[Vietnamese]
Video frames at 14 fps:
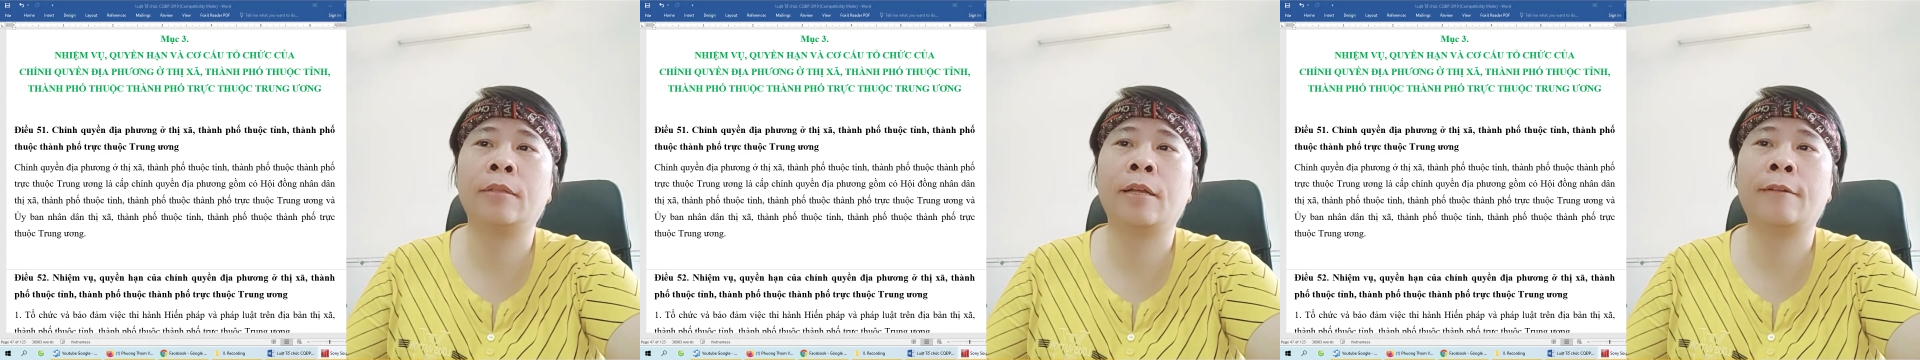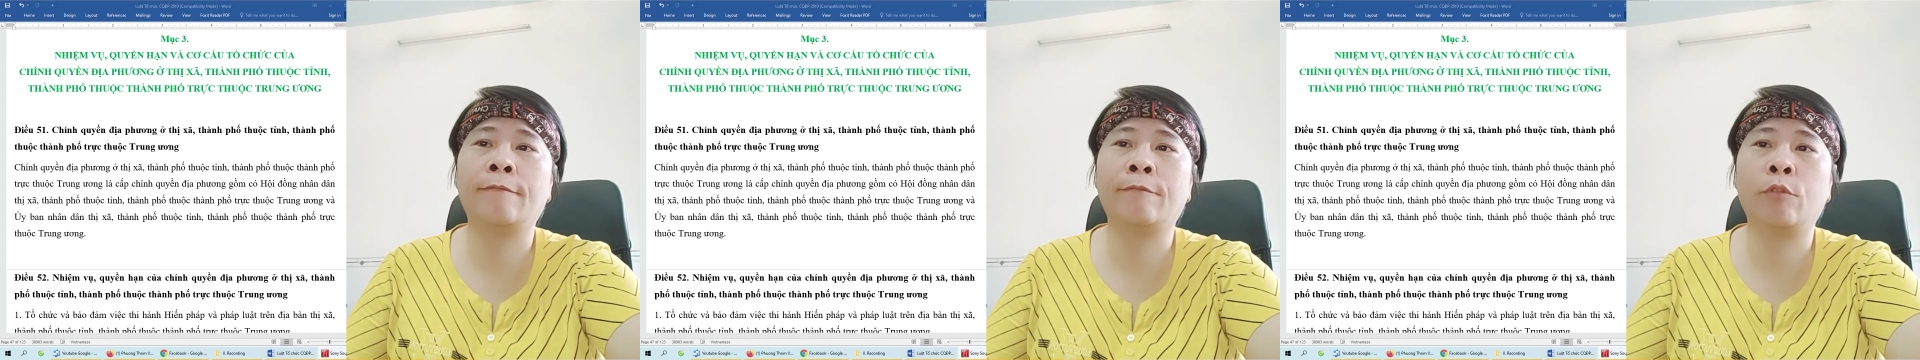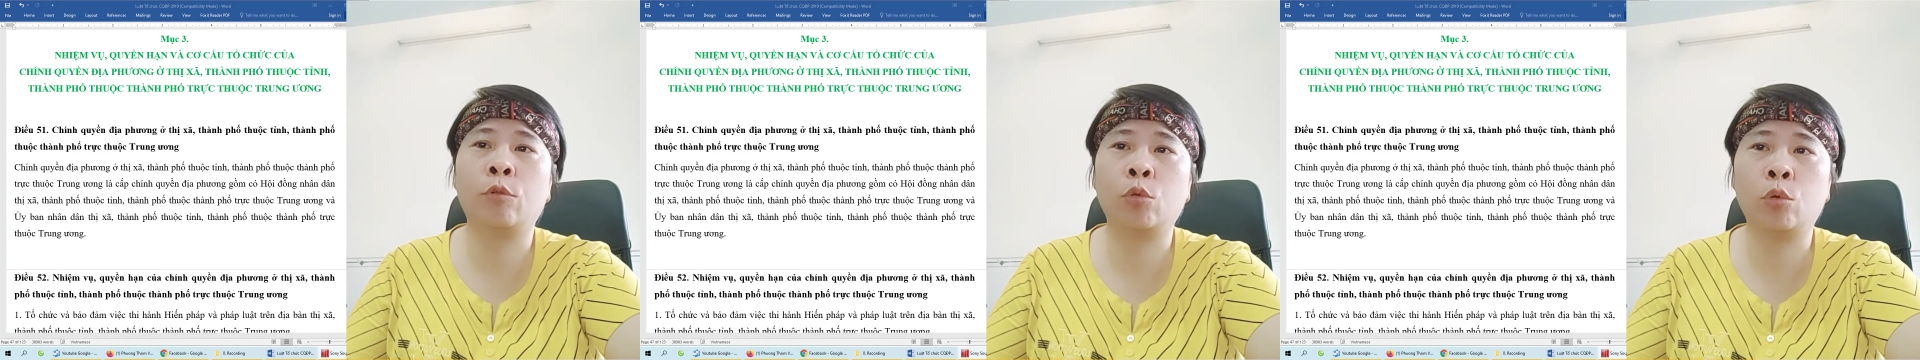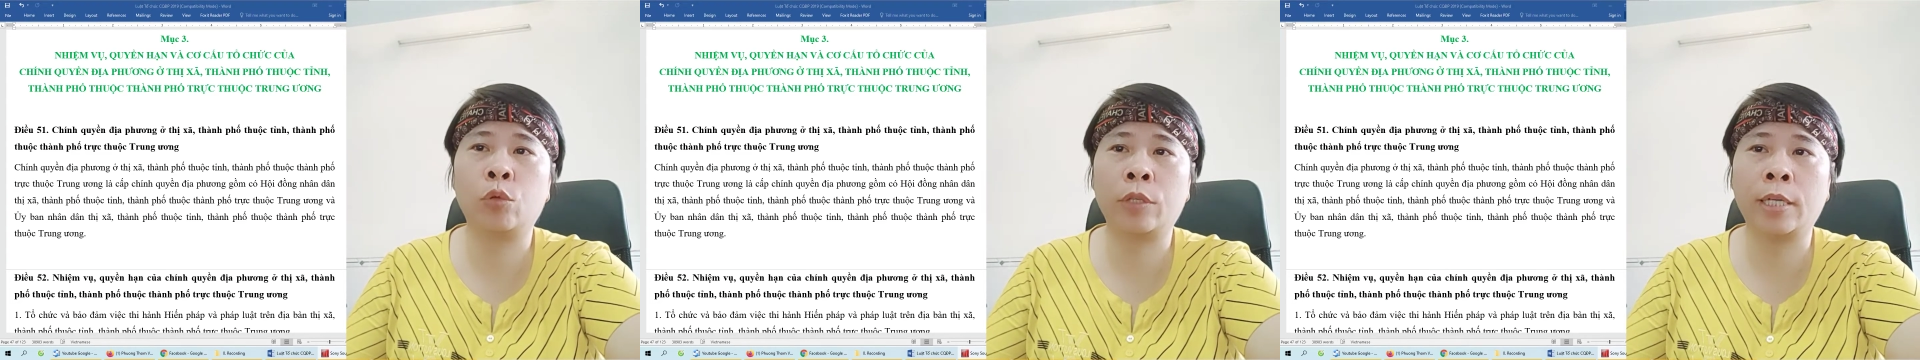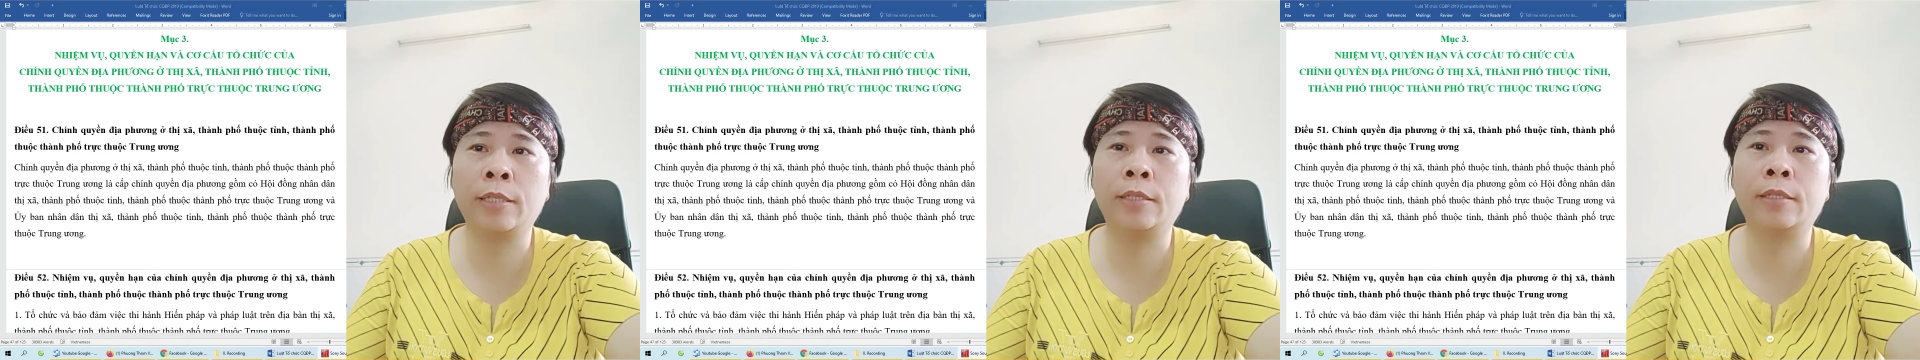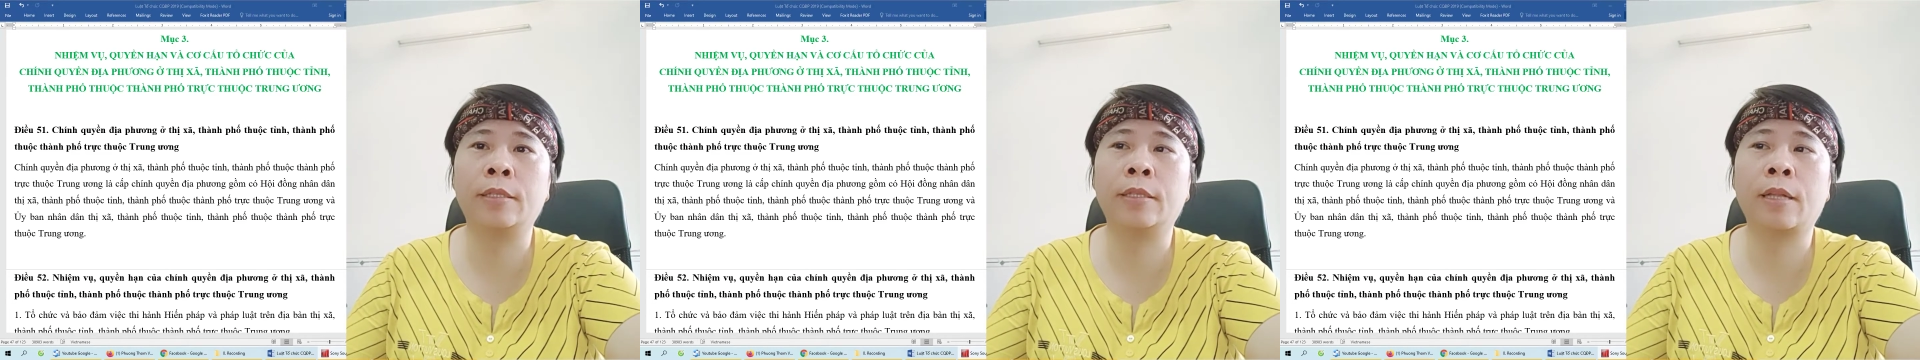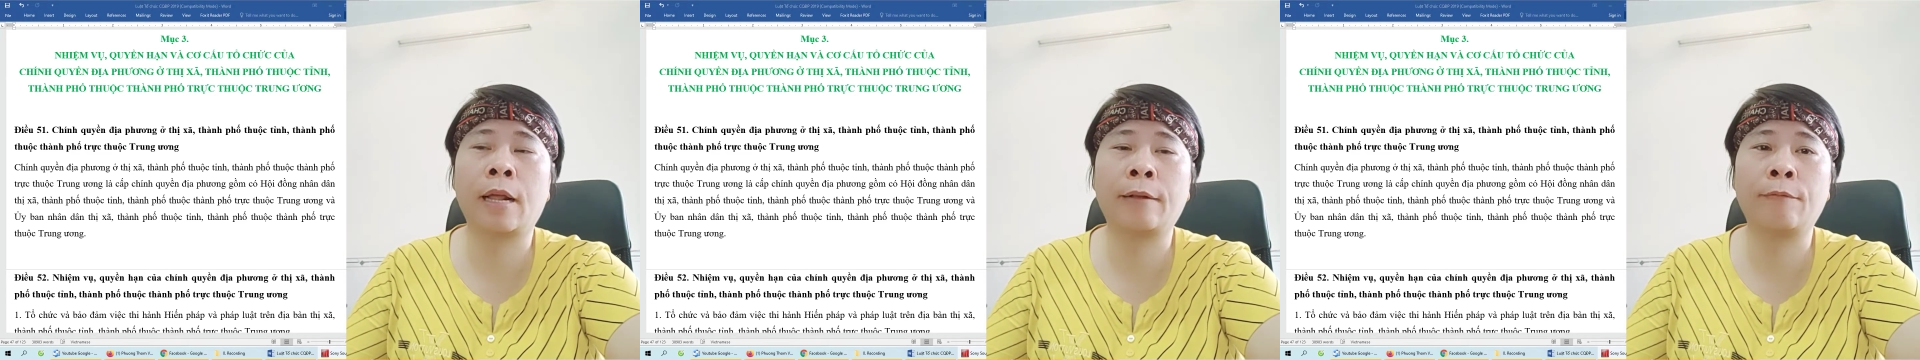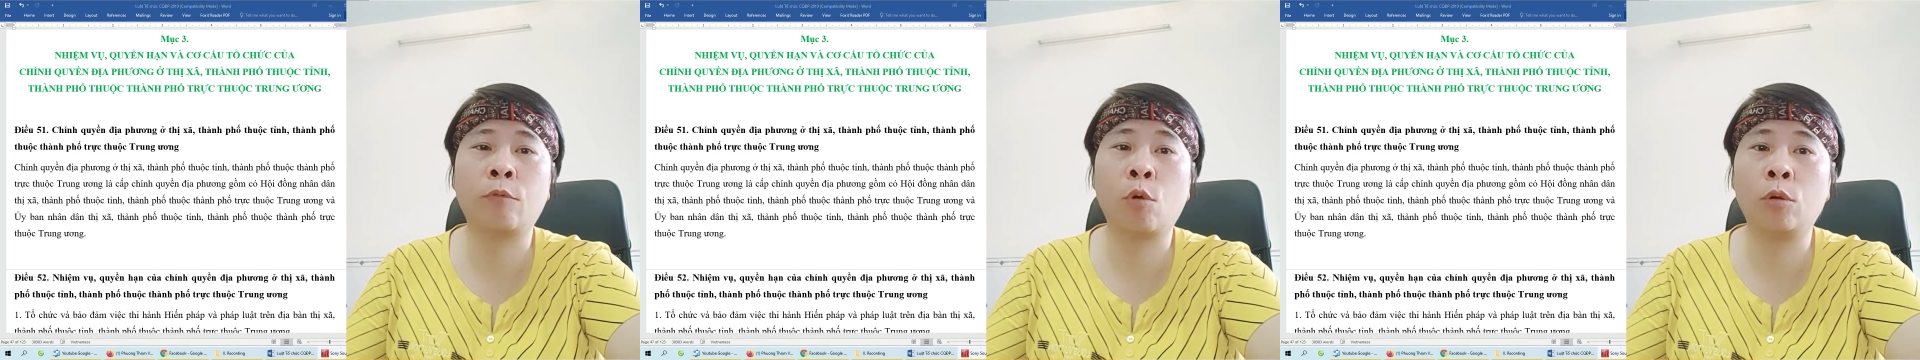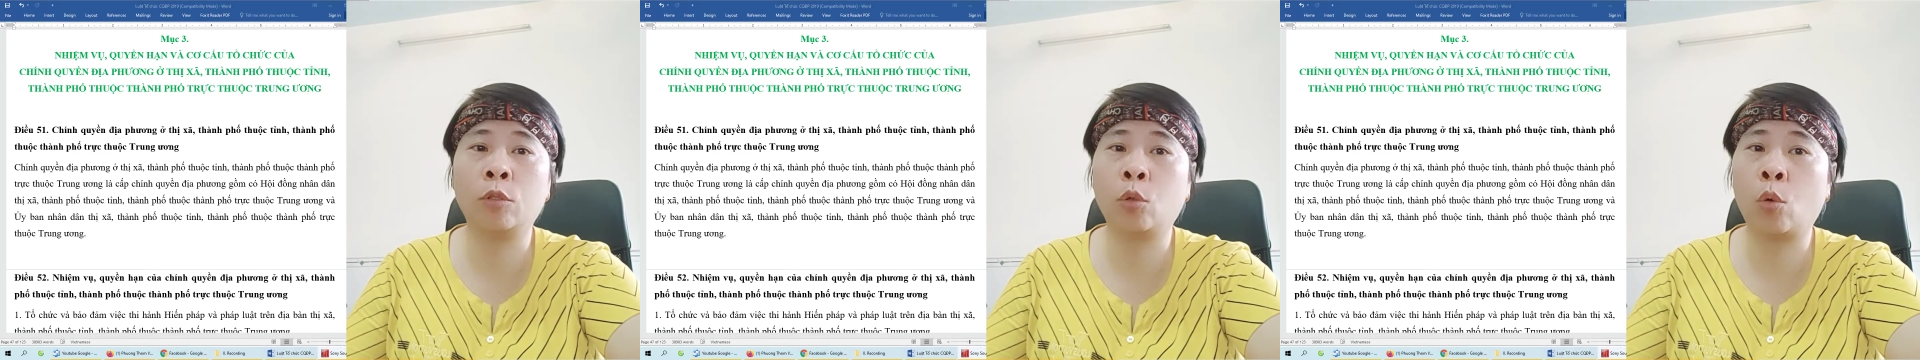thành phố thuộc tỉnh, thành phố